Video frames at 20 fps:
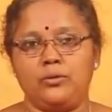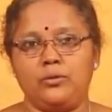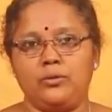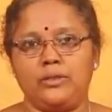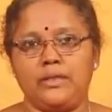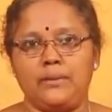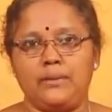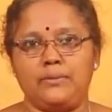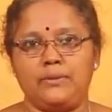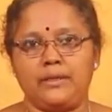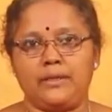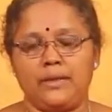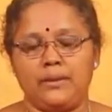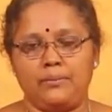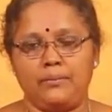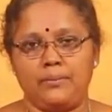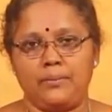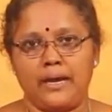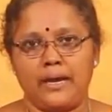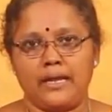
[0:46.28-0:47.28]
நூ நூற்றி ஐம்பது
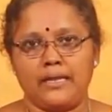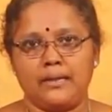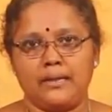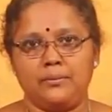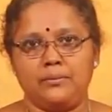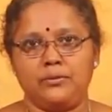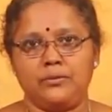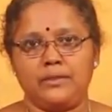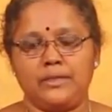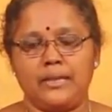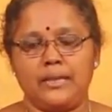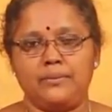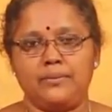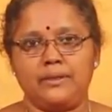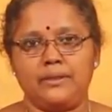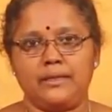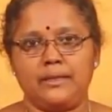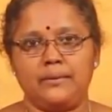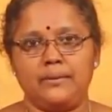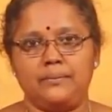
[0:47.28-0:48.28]
கிராம் பாதாம் நூற்றி
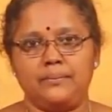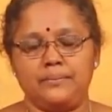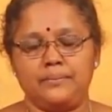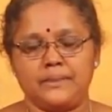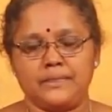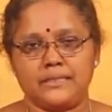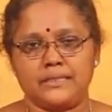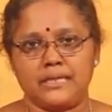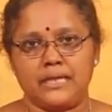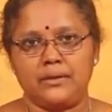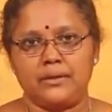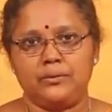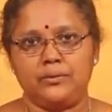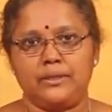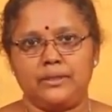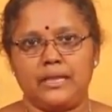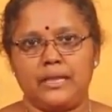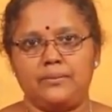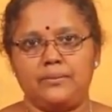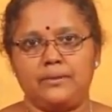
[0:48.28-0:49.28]
ஐம்பது கிராம் பிஸ்தா
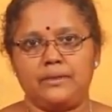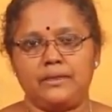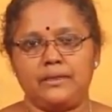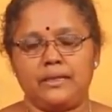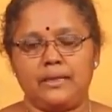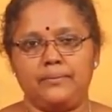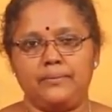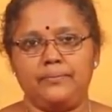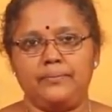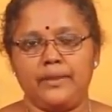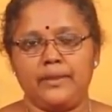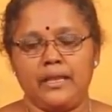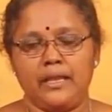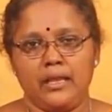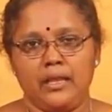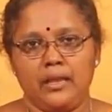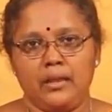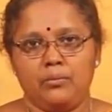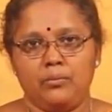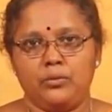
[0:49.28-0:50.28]
நூற்றி ஐம்பது கிராம்
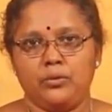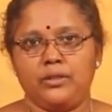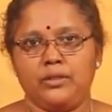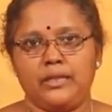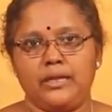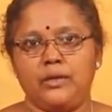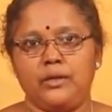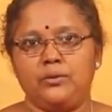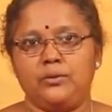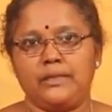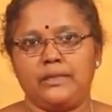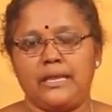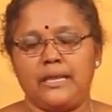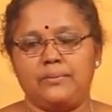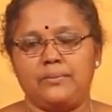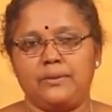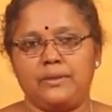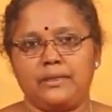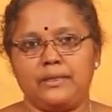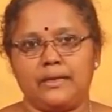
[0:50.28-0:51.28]
முந்திரி
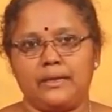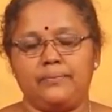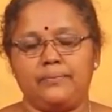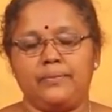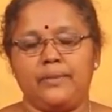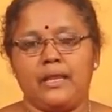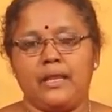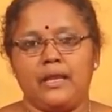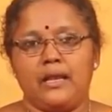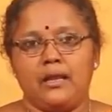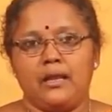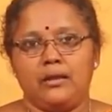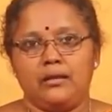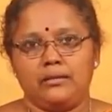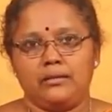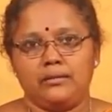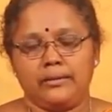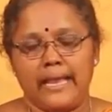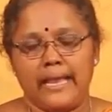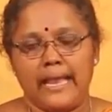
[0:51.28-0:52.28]
நூற்றி ஐம்பது கிராம்
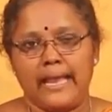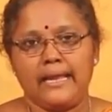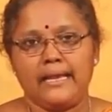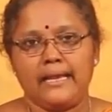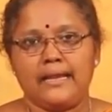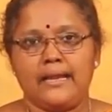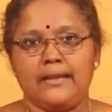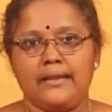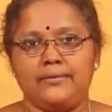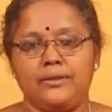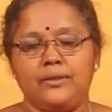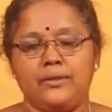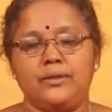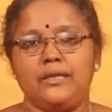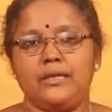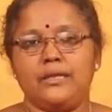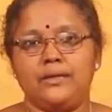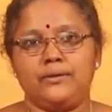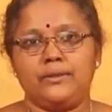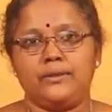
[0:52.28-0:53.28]
ஏலக்காய்
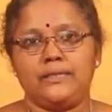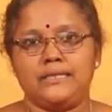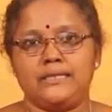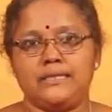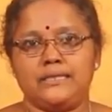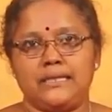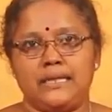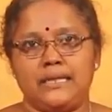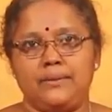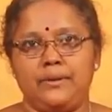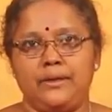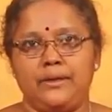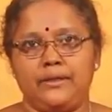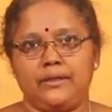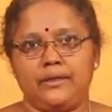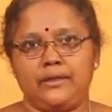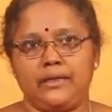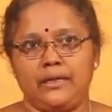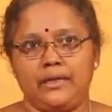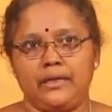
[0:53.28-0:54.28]
வந்து ஒரு இருபத்தஞ்சி
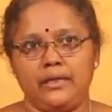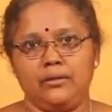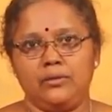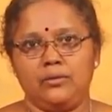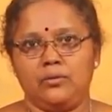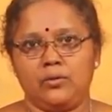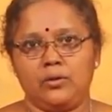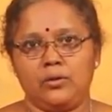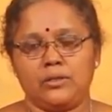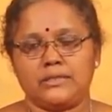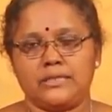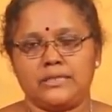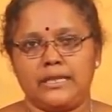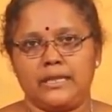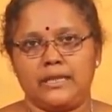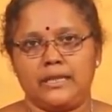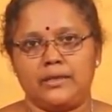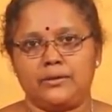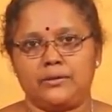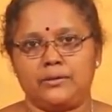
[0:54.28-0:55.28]
கிராம் எடுத்துட்டிங்கன்னா
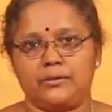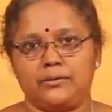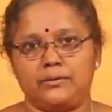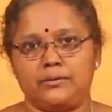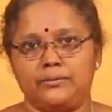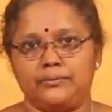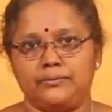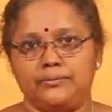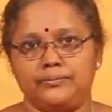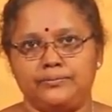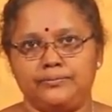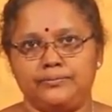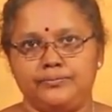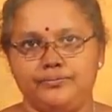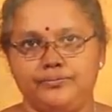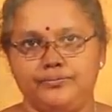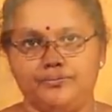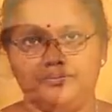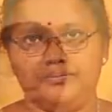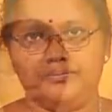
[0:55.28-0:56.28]
உங்களுக்கு சரியாக இருக்கும்
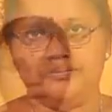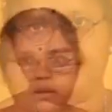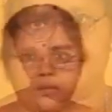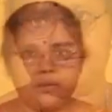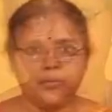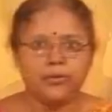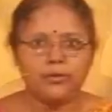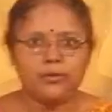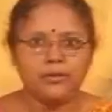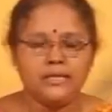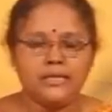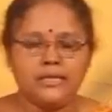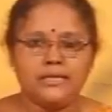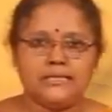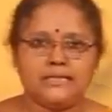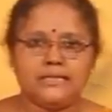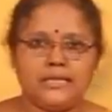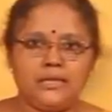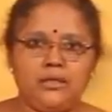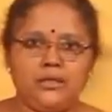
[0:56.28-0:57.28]
அடுத்ததாக பார்க்க போகிறது
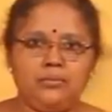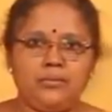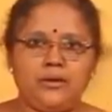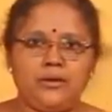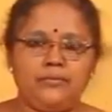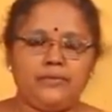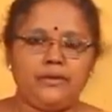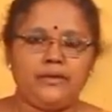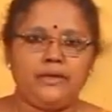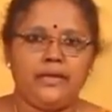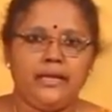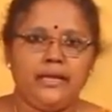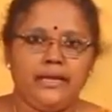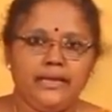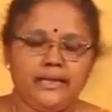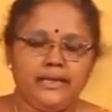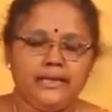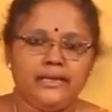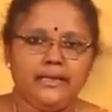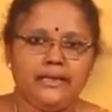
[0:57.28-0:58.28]
சத்து மாவு
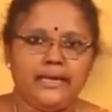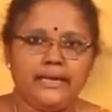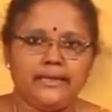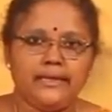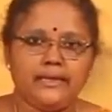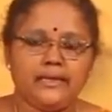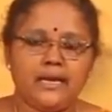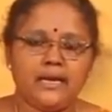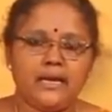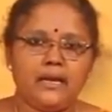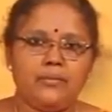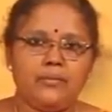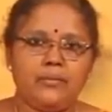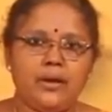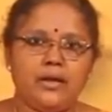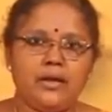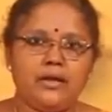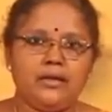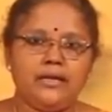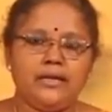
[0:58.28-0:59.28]
இது எதற்கான
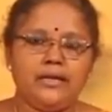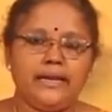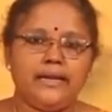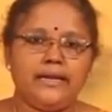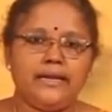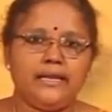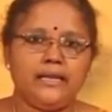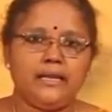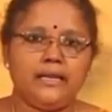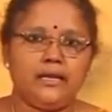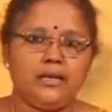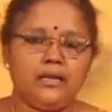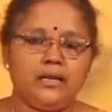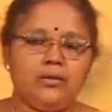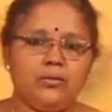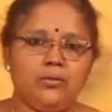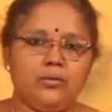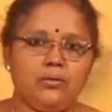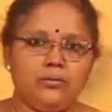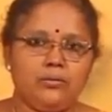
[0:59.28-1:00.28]
மாற்றுன்னு கேட்டிங்கன்னா
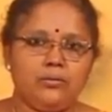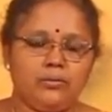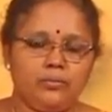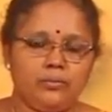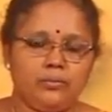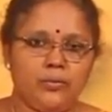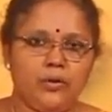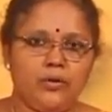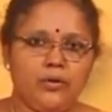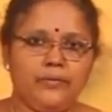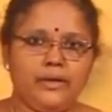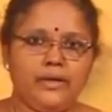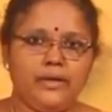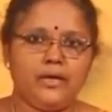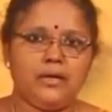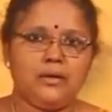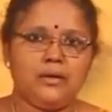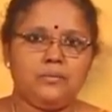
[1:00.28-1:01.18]
போன்விட்டா